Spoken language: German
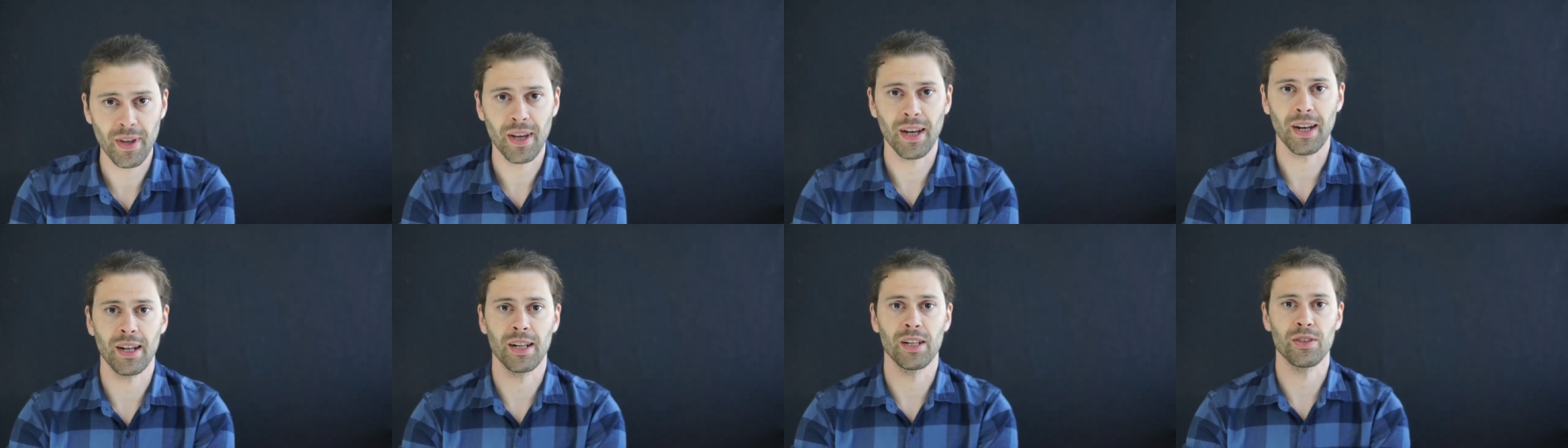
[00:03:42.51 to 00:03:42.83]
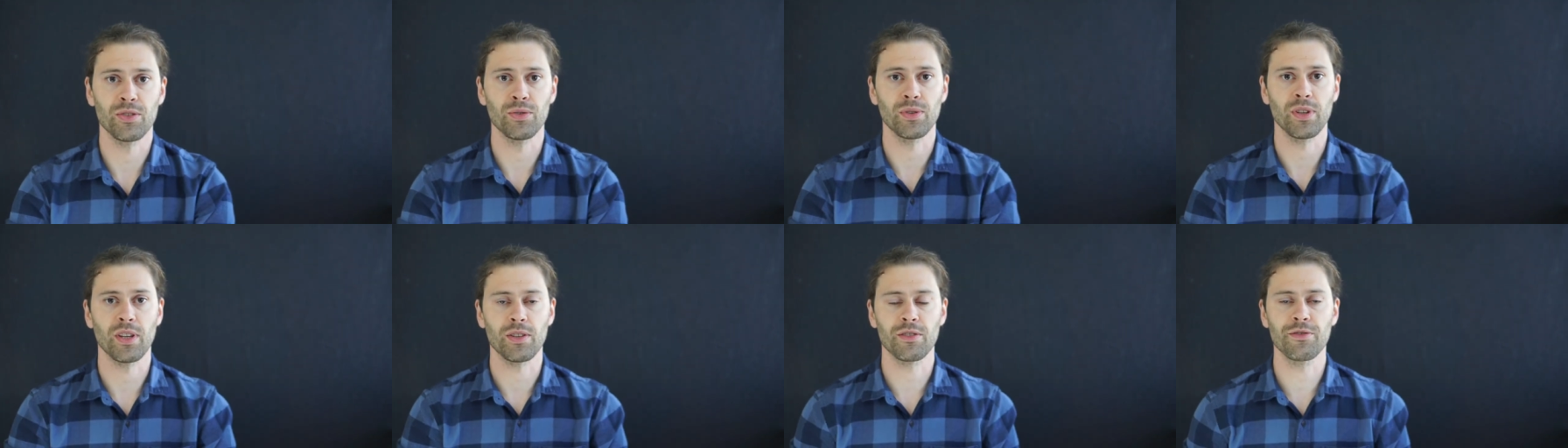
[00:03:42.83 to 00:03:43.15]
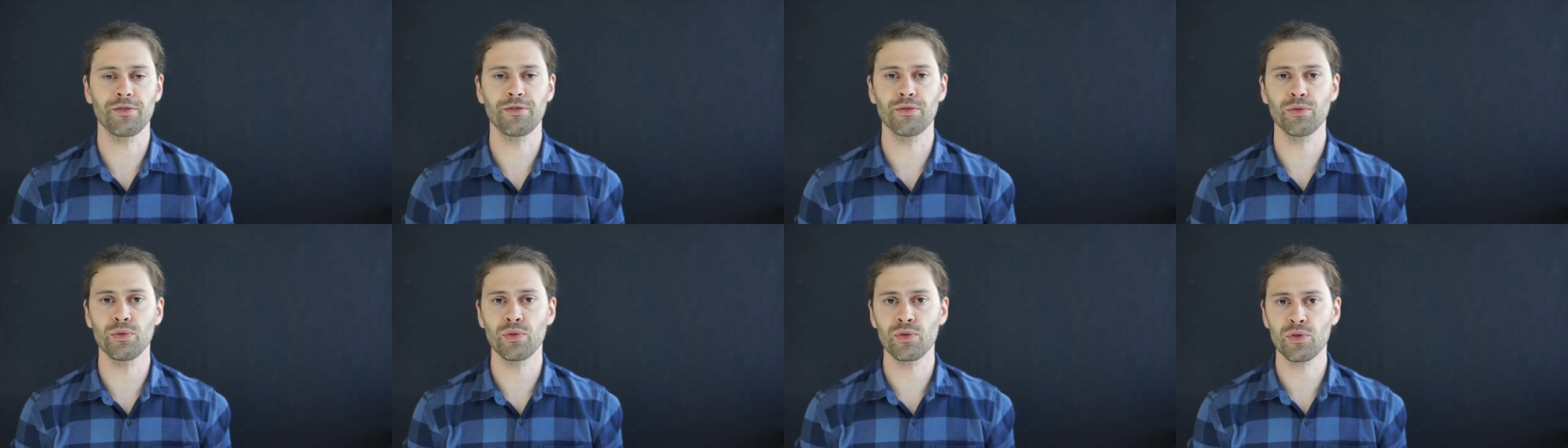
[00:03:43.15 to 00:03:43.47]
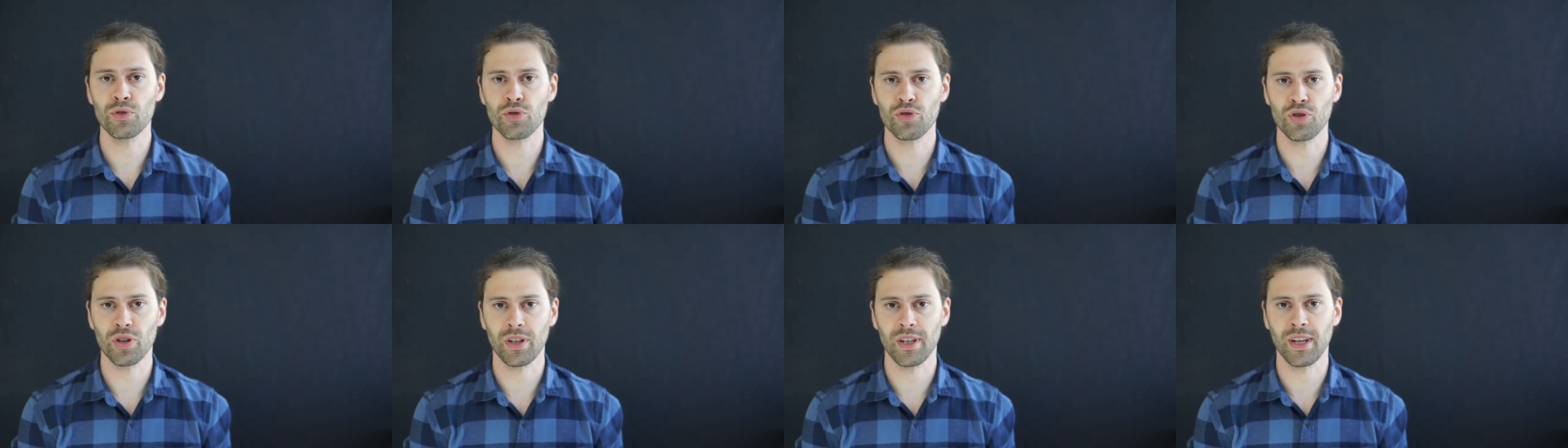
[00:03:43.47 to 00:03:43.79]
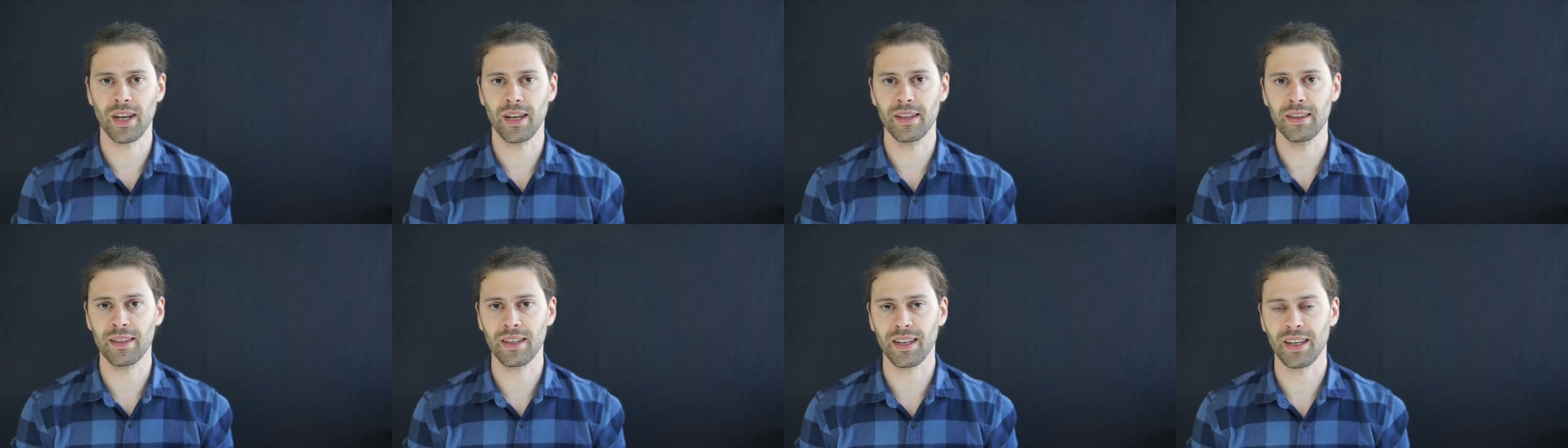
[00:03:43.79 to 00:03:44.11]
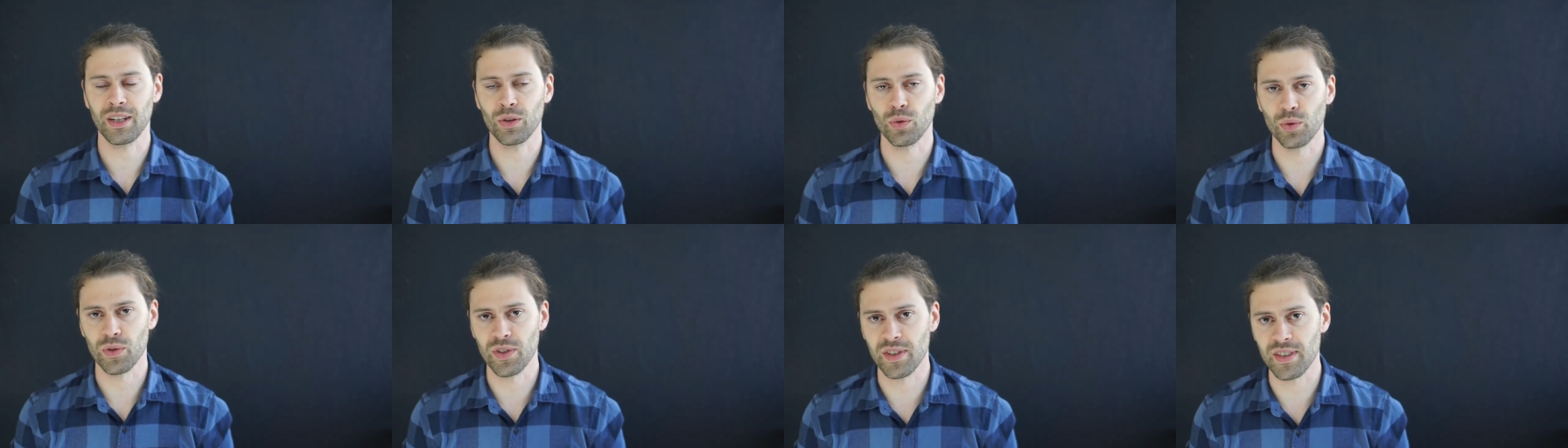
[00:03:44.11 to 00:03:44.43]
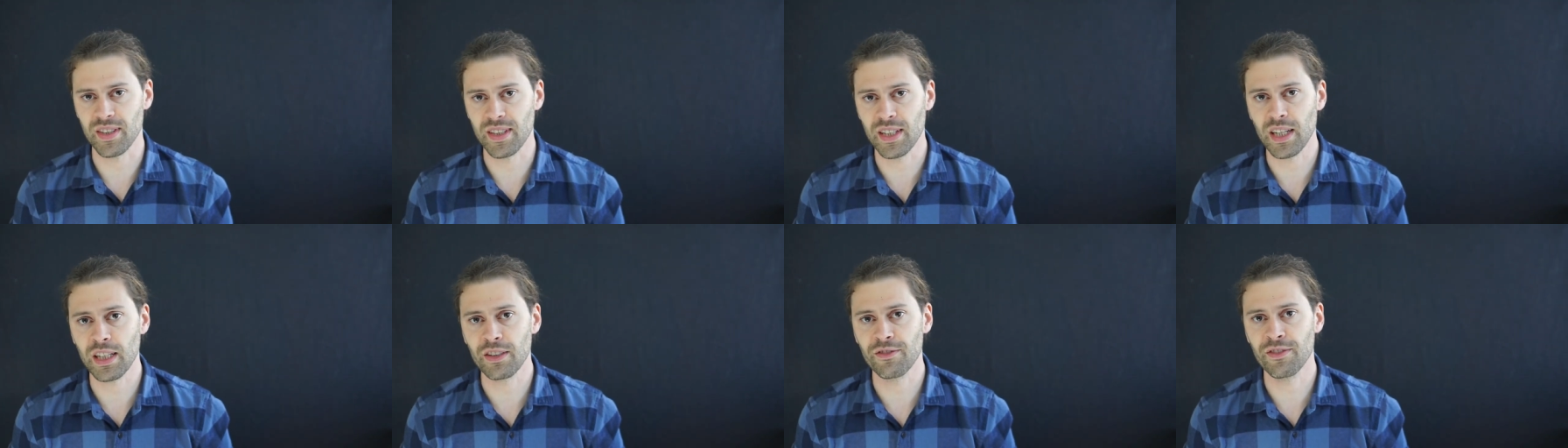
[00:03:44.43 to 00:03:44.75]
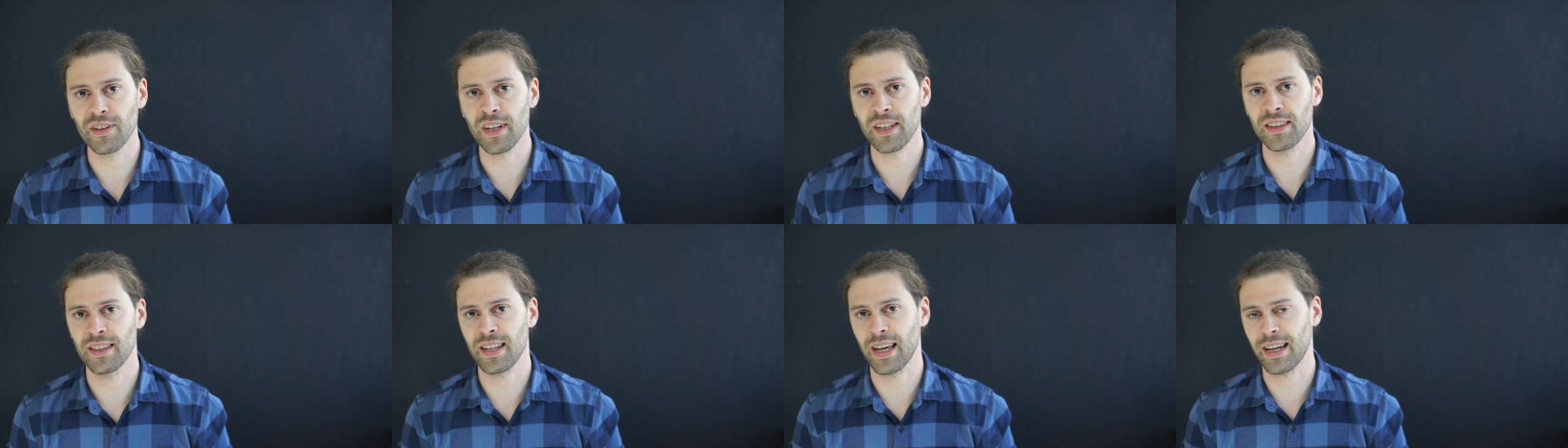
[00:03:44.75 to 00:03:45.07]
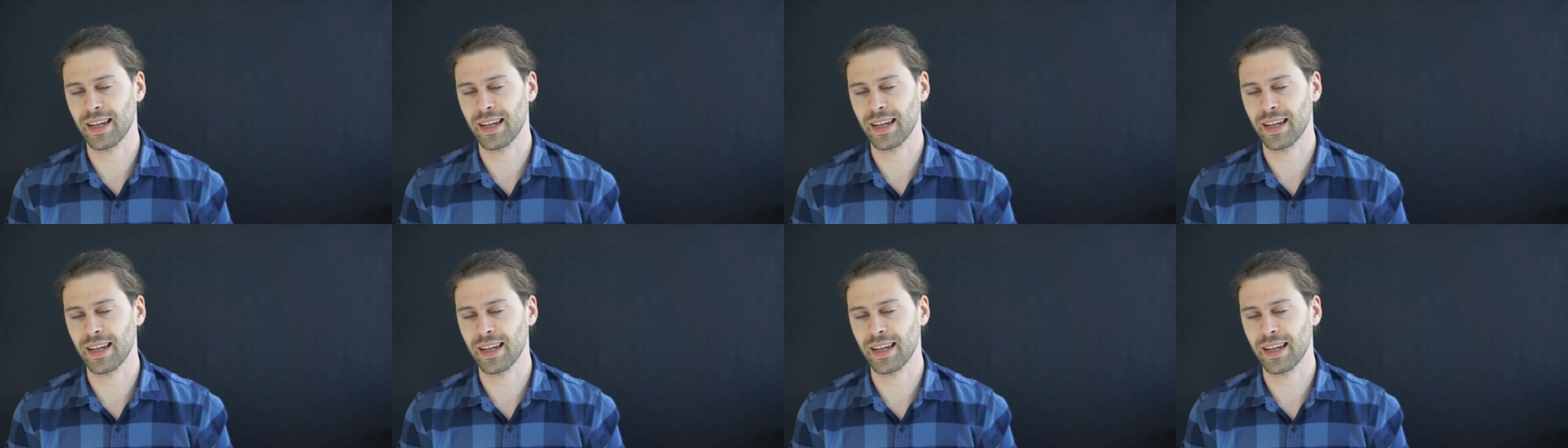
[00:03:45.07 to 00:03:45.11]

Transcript: Also das Physische kann reduziert werden,